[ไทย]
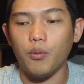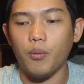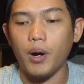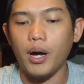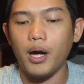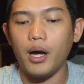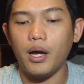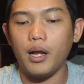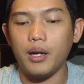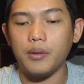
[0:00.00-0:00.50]
หรือ
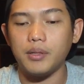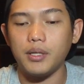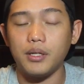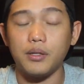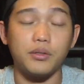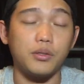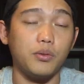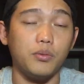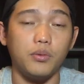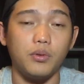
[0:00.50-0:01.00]
ว่ารับ
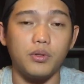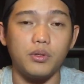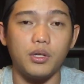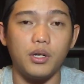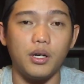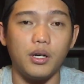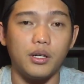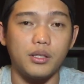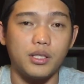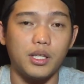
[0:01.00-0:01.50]
สนับสนุน
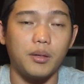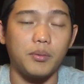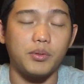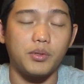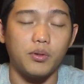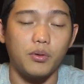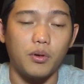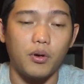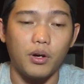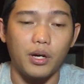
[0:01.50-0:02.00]
ส
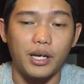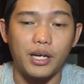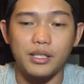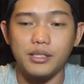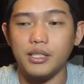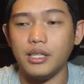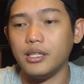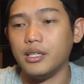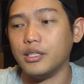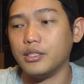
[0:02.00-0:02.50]
นับสนุนของลิ
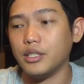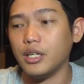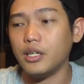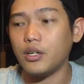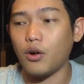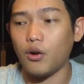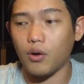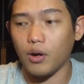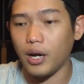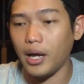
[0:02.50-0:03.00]
ขสิทธิ์ อย่าง
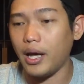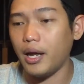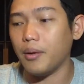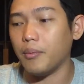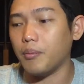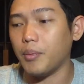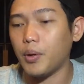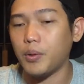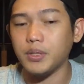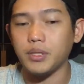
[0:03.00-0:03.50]
เช่นของ
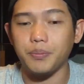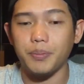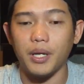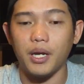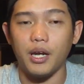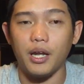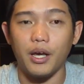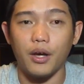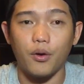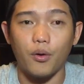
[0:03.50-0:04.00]
เล่น ไม่ว่าจะ
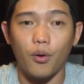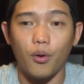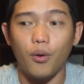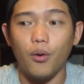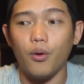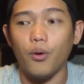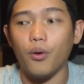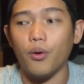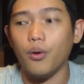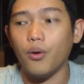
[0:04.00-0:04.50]
เป็นเล
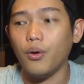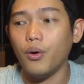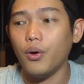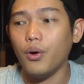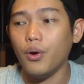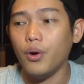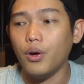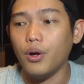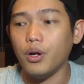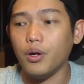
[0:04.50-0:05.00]
โก้
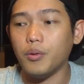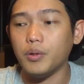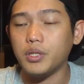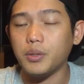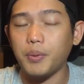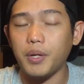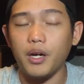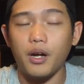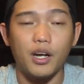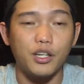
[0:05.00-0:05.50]
หรือ
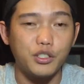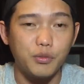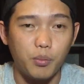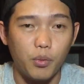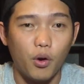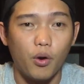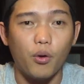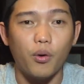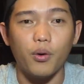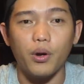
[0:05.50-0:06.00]
ว่าจะเป็นฮัช
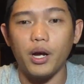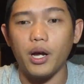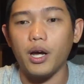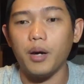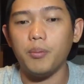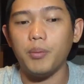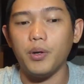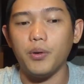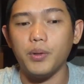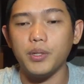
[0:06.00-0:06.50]
โบร
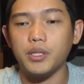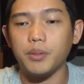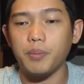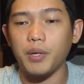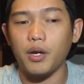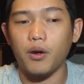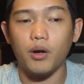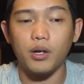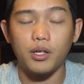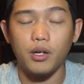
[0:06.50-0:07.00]
นะครับ หรือว่า
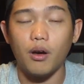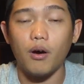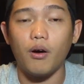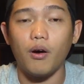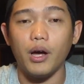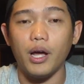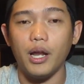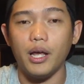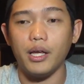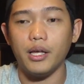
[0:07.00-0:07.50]
จะเป็นฮอตท
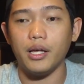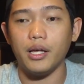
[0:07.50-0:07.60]
อย